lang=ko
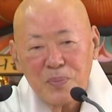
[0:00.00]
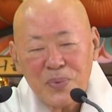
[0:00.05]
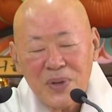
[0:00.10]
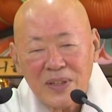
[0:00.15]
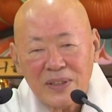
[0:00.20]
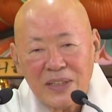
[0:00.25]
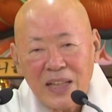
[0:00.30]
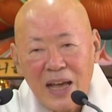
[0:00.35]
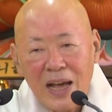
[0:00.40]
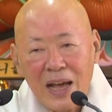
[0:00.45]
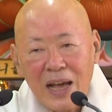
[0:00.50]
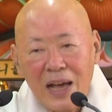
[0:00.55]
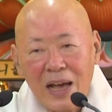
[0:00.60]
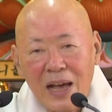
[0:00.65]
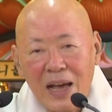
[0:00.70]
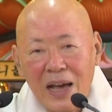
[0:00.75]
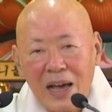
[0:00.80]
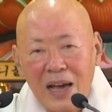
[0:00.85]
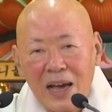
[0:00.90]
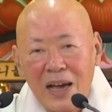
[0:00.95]

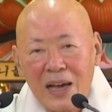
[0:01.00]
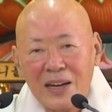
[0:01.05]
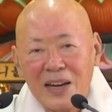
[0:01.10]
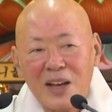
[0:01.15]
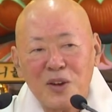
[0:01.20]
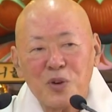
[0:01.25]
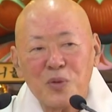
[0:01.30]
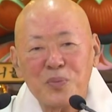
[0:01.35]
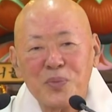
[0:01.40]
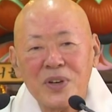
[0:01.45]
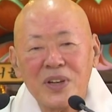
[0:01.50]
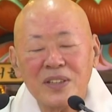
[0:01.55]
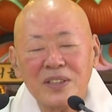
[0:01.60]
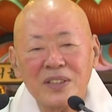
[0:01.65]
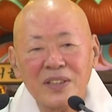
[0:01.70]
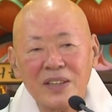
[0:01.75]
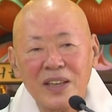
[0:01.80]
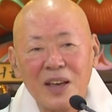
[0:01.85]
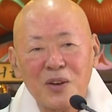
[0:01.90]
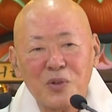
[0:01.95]
평탄하고
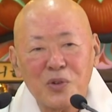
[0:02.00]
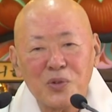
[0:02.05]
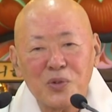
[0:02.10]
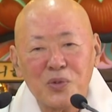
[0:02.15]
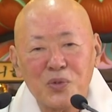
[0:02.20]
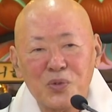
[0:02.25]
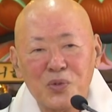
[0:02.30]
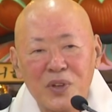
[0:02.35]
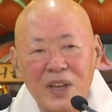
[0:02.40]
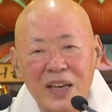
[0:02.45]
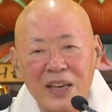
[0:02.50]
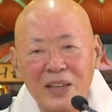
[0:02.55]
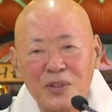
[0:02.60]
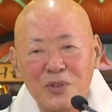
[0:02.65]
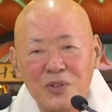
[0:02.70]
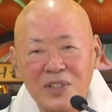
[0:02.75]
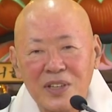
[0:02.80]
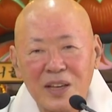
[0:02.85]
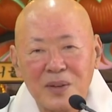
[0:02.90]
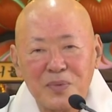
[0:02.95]
평등했고
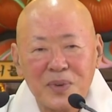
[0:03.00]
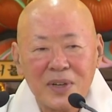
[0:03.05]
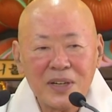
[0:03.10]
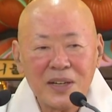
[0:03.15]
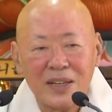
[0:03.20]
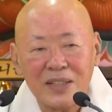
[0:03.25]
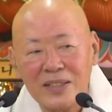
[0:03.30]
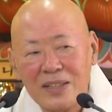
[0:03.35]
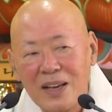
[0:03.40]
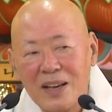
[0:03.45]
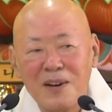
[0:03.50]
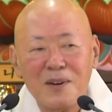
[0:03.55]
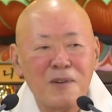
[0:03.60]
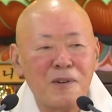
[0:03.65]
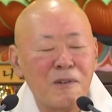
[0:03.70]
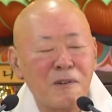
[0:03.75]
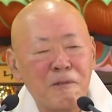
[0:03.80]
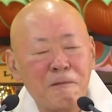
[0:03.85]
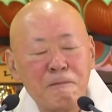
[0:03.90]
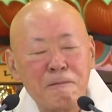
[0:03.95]
누구에게도 차별하지
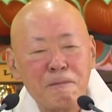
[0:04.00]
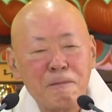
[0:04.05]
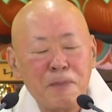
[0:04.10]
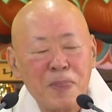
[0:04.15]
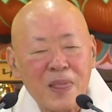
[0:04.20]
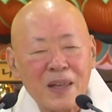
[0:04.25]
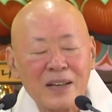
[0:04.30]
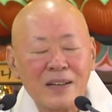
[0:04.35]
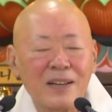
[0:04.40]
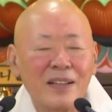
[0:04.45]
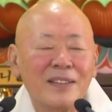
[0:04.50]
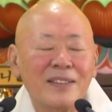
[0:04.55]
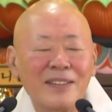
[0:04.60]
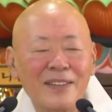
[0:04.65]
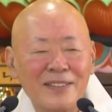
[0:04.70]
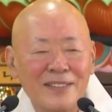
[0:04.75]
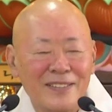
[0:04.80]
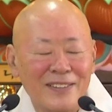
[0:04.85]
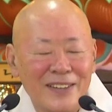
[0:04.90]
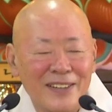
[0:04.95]
않고
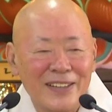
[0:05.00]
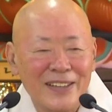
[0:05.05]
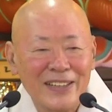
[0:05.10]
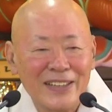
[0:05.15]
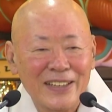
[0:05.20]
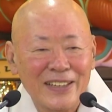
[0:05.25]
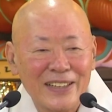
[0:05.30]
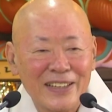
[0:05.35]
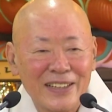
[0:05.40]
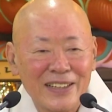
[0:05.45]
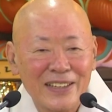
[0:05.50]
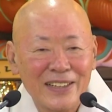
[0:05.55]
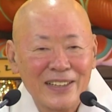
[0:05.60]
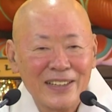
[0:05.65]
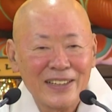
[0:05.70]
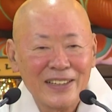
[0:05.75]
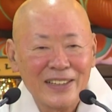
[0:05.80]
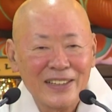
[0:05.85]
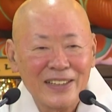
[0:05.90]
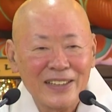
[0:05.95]
그랬던 거예요.
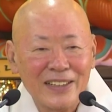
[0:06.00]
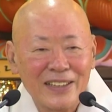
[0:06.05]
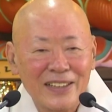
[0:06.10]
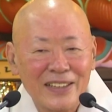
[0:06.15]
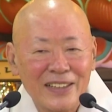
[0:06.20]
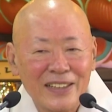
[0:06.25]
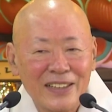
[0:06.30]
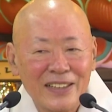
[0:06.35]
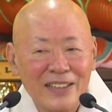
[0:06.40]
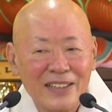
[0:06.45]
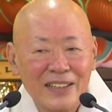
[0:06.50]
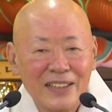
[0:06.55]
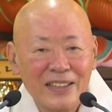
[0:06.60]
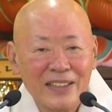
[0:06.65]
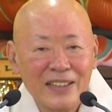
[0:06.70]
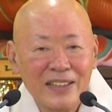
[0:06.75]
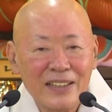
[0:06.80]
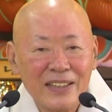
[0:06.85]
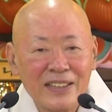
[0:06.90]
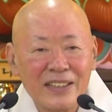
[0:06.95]
음.
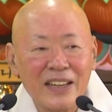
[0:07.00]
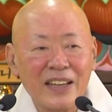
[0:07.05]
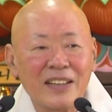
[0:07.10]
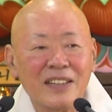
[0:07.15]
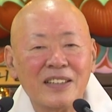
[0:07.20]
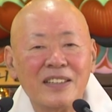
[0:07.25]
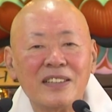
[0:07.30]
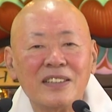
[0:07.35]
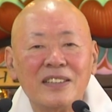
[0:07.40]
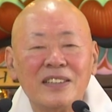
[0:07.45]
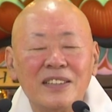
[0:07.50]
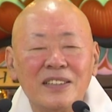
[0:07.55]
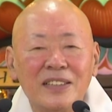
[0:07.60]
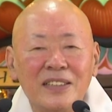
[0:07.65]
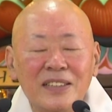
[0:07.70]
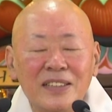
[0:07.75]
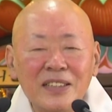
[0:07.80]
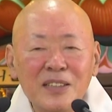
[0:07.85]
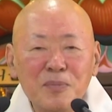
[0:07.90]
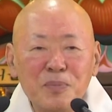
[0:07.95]
그래
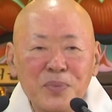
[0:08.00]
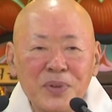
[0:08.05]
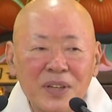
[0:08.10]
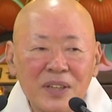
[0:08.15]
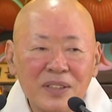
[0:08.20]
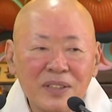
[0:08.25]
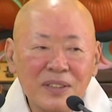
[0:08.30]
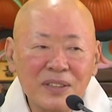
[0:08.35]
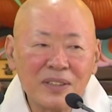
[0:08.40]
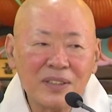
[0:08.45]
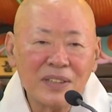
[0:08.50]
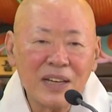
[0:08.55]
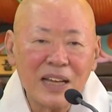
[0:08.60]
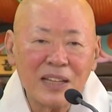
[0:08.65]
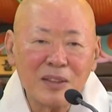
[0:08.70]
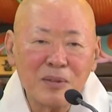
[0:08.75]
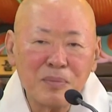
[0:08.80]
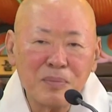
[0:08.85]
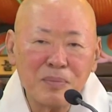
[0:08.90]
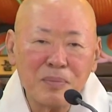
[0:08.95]
그런
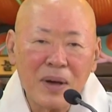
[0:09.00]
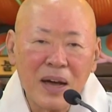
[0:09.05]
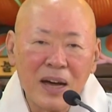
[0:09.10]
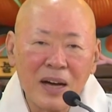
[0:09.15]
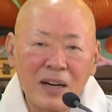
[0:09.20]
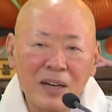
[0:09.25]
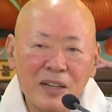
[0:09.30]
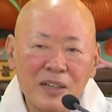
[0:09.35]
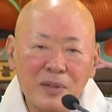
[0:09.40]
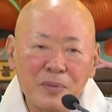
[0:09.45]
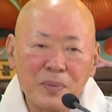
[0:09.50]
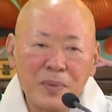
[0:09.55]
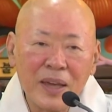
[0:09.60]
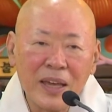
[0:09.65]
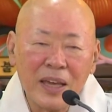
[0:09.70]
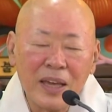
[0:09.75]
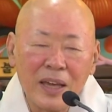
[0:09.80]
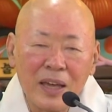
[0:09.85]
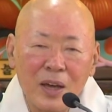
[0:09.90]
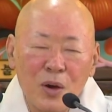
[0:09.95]
평등한
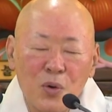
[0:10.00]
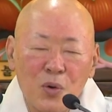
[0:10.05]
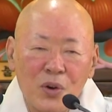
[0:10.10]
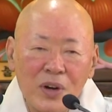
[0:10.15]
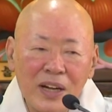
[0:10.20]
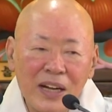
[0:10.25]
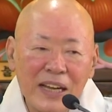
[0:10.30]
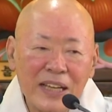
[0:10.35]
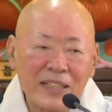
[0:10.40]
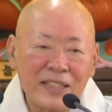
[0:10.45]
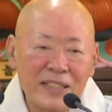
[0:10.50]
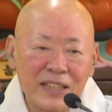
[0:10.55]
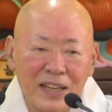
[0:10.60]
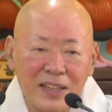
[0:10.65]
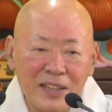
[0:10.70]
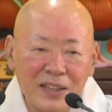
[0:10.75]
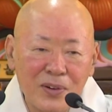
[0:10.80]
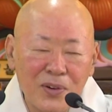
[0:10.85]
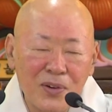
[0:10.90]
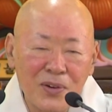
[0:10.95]
마음의 원래
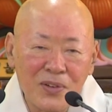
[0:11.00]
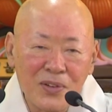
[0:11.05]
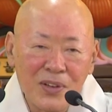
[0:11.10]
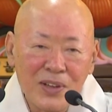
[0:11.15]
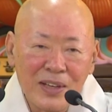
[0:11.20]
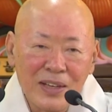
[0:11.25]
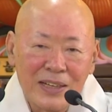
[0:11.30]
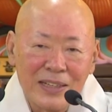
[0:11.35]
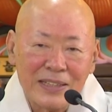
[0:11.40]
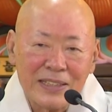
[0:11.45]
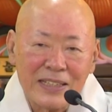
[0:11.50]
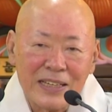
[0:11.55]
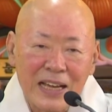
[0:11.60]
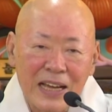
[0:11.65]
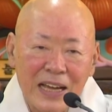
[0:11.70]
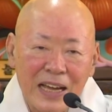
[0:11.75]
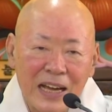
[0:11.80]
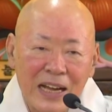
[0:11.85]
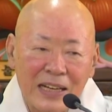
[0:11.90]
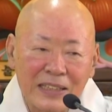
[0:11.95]
자리로
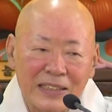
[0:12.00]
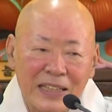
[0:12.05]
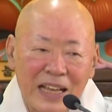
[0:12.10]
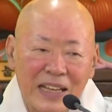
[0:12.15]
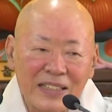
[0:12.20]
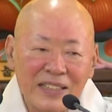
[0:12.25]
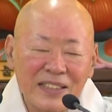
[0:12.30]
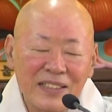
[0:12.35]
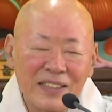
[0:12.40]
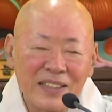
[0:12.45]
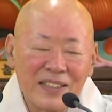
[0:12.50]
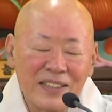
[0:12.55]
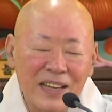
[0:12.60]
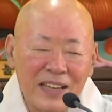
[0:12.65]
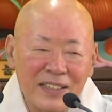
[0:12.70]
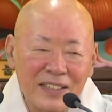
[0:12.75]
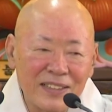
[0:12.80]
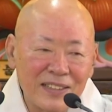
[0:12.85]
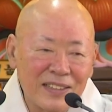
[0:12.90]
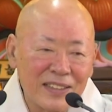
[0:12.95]
잘
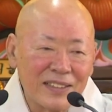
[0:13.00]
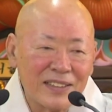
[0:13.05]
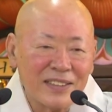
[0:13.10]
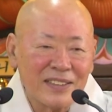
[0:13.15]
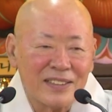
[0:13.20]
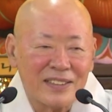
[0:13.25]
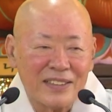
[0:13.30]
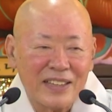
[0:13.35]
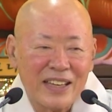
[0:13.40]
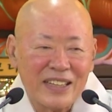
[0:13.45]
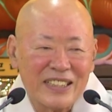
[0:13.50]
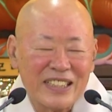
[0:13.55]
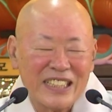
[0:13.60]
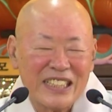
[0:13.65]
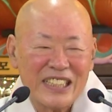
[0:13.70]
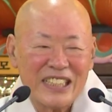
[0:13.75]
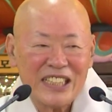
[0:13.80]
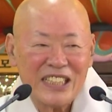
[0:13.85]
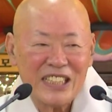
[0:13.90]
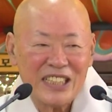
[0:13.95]
다스려가는 것 그게
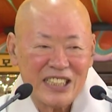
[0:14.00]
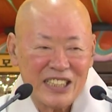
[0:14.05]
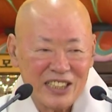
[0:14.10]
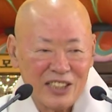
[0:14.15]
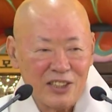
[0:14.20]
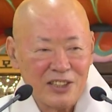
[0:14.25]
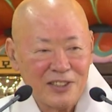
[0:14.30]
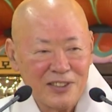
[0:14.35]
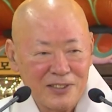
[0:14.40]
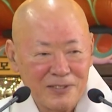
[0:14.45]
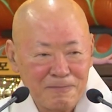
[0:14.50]
치지요.